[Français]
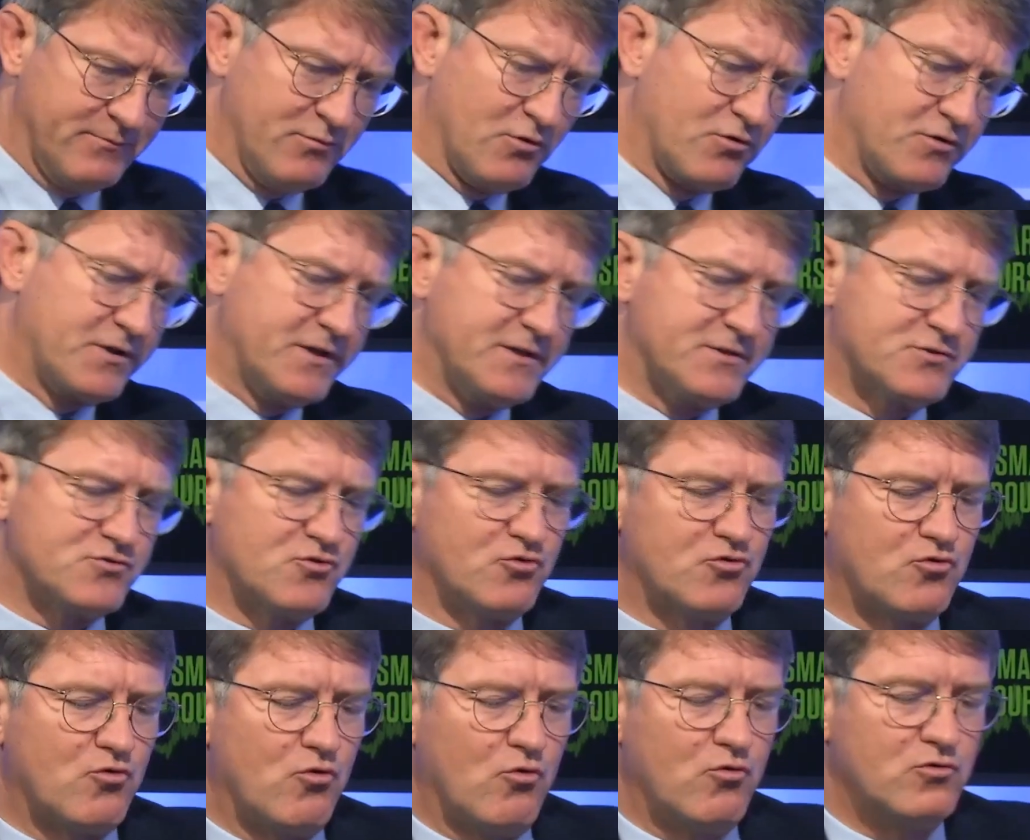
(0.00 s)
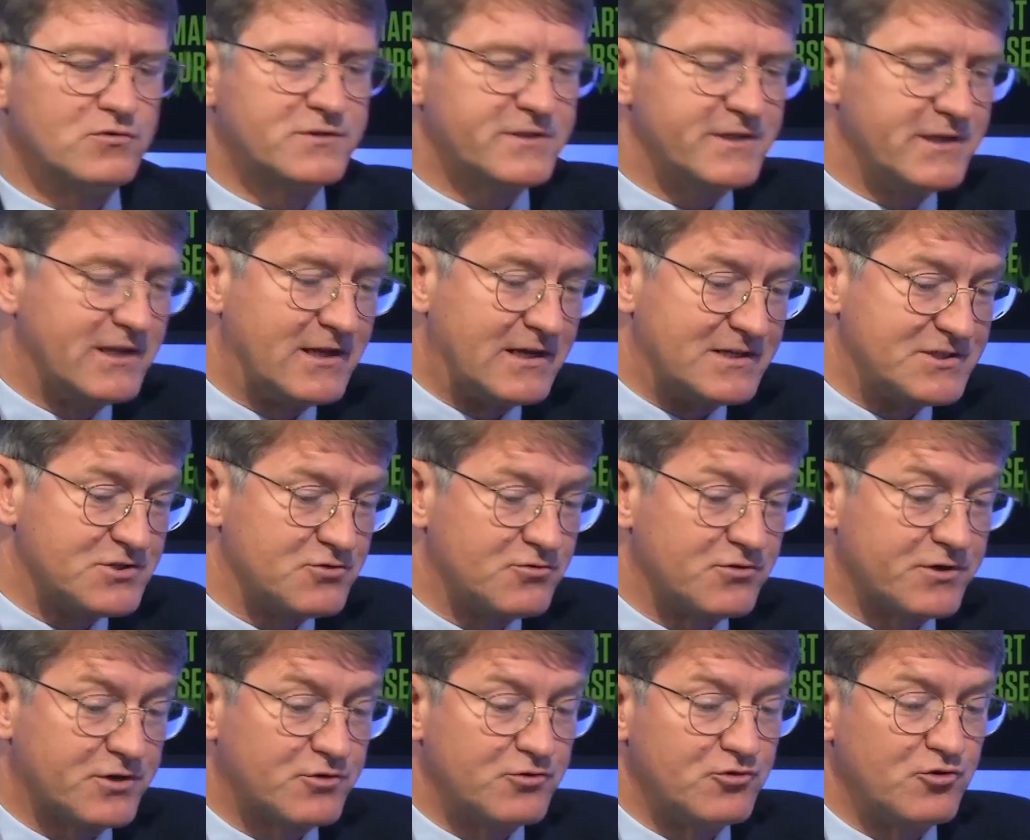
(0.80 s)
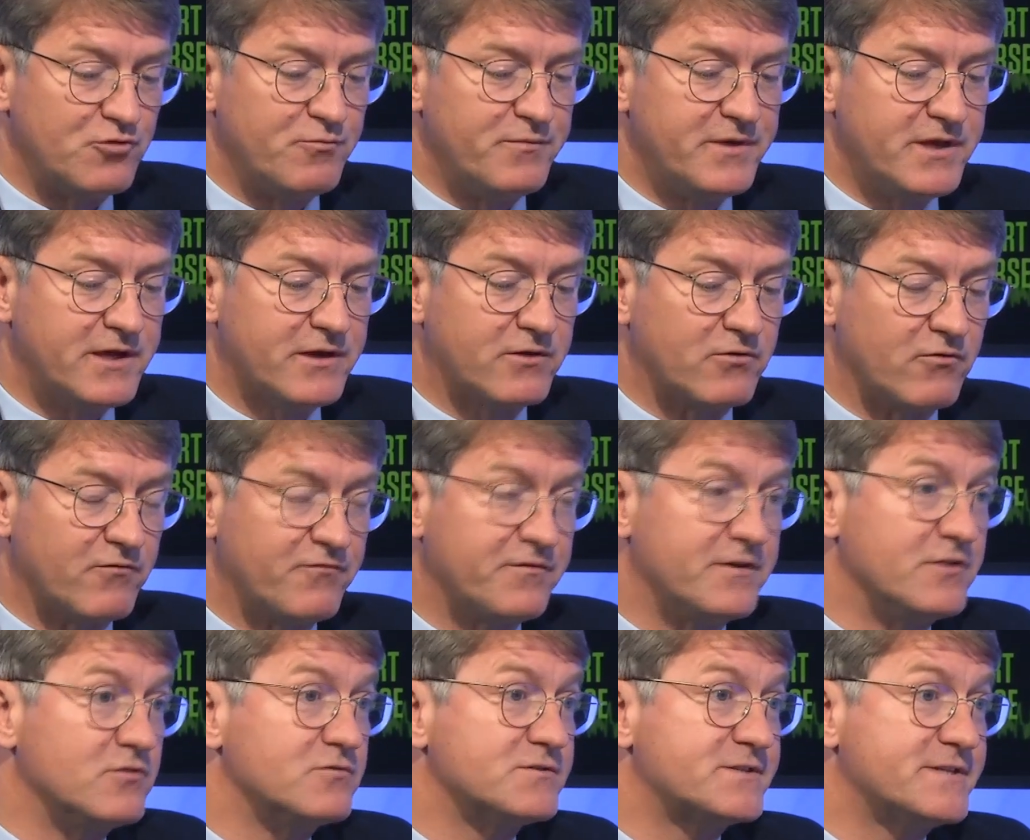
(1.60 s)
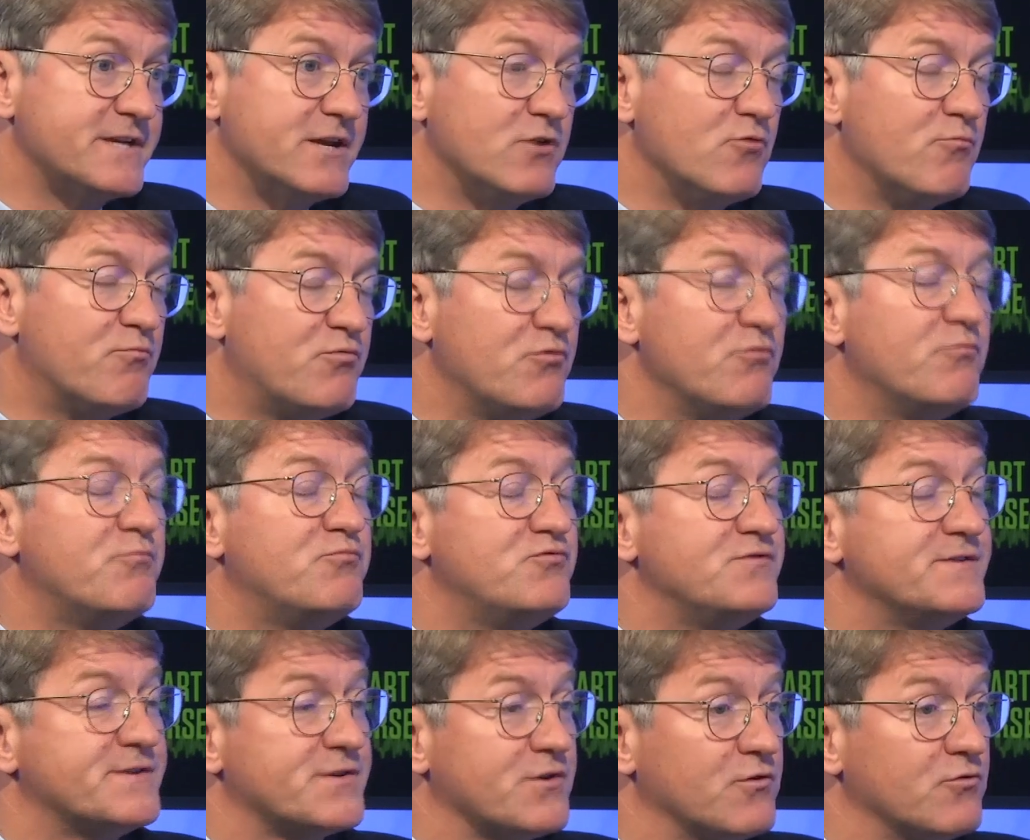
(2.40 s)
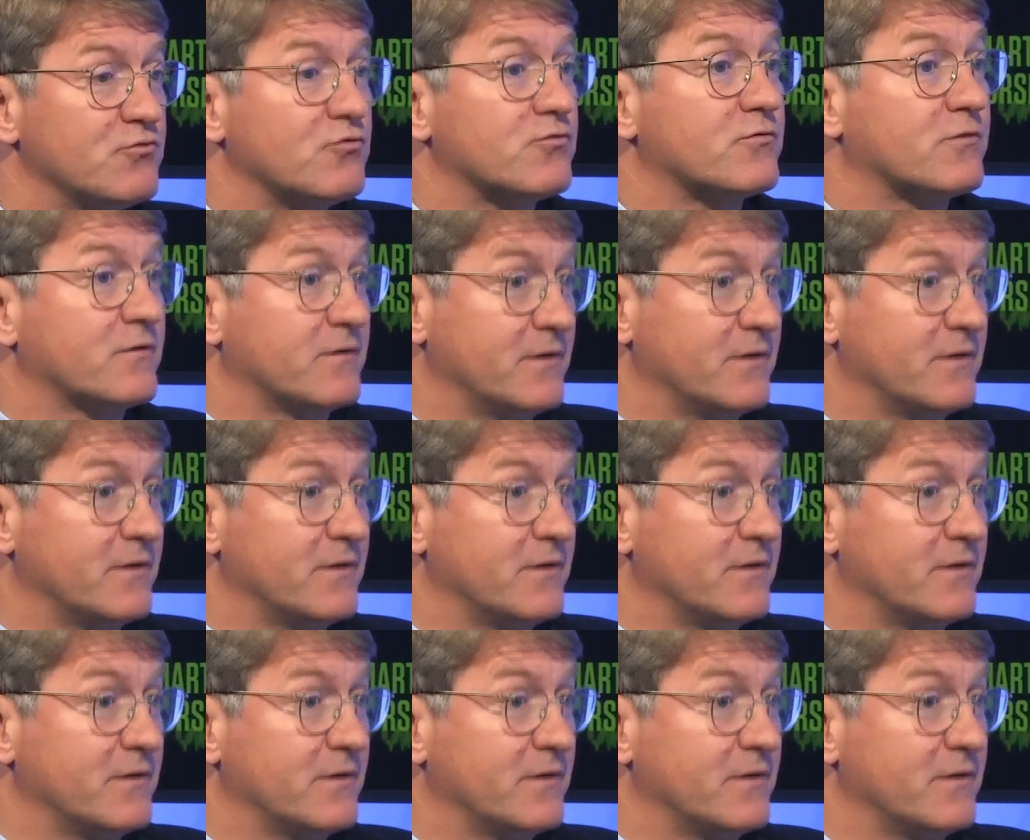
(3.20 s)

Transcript: les banquiers trop C'est l'agent économique financier le plus puissant.